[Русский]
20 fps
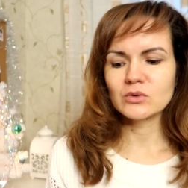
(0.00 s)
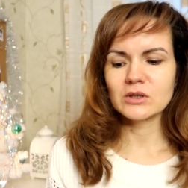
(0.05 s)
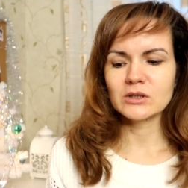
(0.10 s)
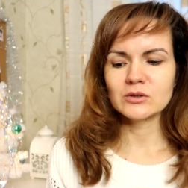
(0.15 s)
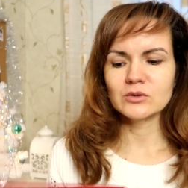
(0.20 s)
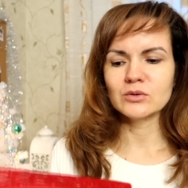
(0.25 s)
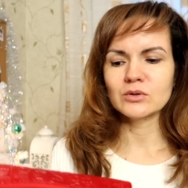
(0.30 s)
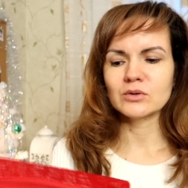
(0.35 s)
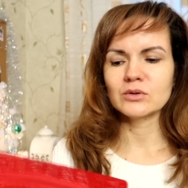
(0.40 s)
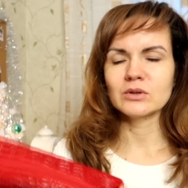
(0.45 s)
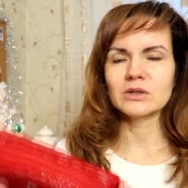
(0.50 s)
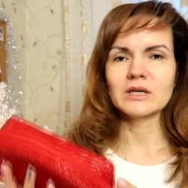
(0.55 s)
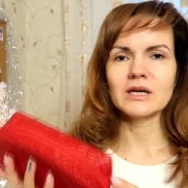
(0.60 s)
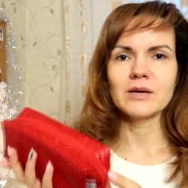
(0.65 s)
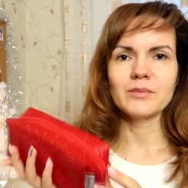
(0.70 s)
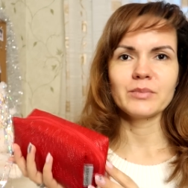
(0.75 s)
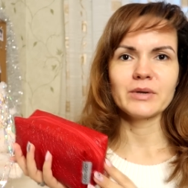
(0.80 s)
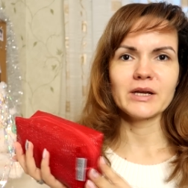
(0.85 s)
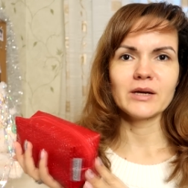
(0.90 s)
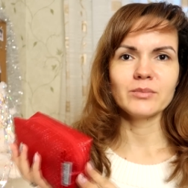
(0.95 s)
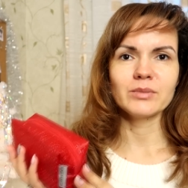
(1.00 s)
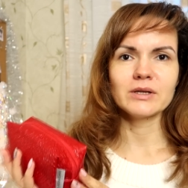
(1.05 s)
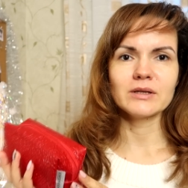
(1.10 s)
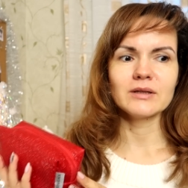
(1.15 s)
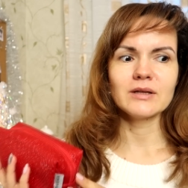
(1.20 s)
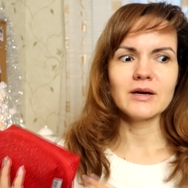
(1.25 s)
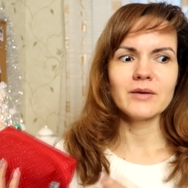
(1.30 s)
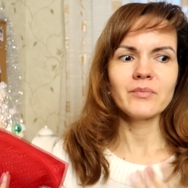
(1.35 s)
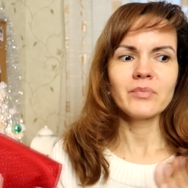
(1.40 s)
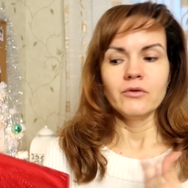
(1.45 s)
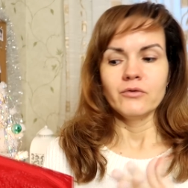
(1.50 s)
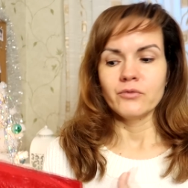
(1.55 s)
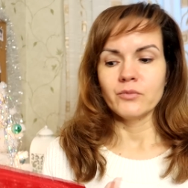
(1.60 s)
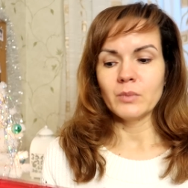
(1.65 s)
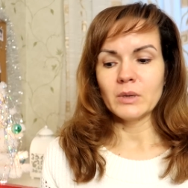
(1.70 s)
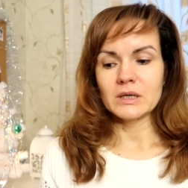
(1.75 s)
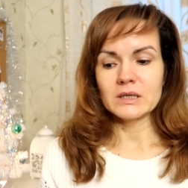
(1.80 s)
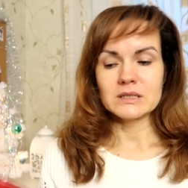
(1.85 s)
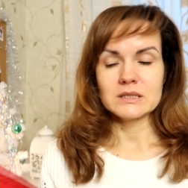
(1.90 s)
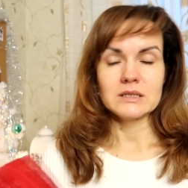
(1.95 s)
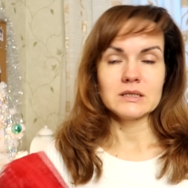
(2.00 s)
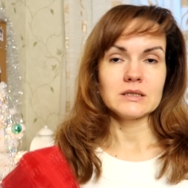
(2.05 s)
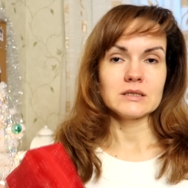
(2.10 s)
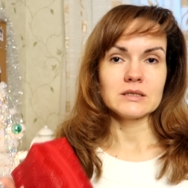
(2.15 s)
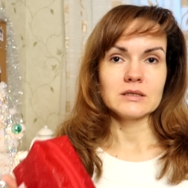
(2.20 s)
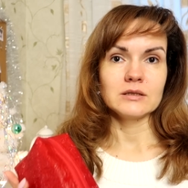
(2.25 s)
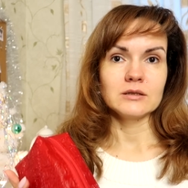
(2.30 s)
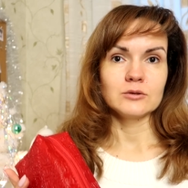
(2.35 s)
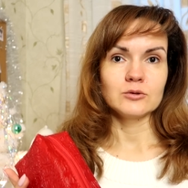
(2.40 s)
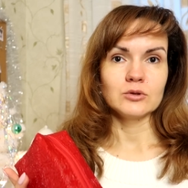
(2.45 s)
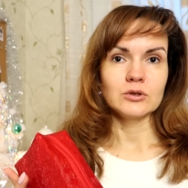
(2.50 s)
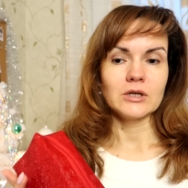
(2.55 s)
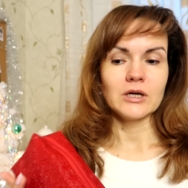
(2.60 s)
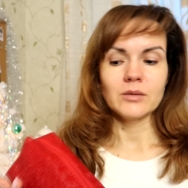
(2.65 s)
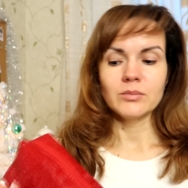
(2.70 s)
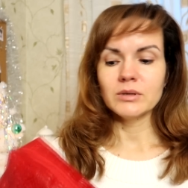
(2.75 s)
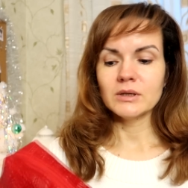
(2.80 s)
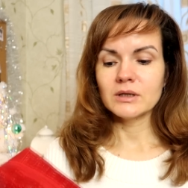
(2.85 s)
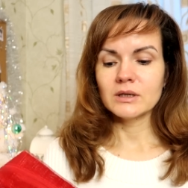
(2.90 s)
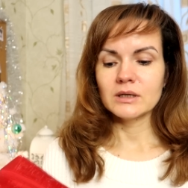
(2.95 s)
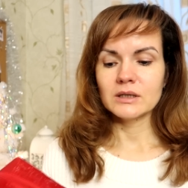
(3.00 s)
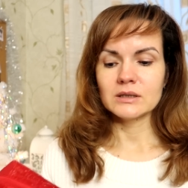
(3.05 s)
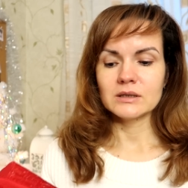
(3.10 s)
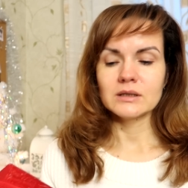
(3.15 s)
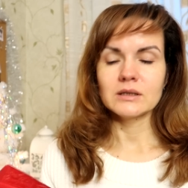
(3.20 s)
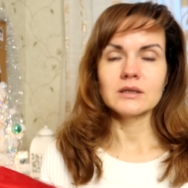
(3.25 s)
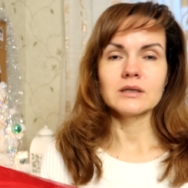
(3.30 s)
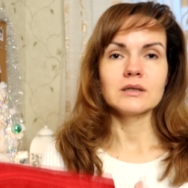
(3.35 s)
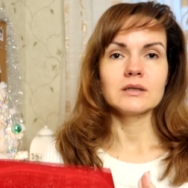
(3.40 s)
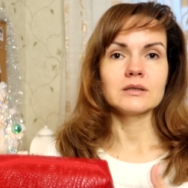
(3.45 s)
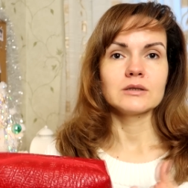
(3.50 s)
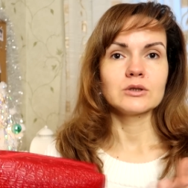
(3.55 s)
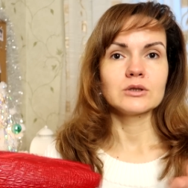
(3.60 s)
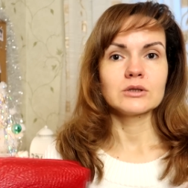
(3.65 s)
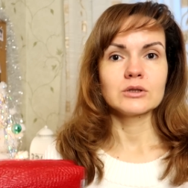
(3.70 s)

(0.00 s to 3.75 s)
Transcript: которую я приобрела в магазине «Золотое яблоко». Это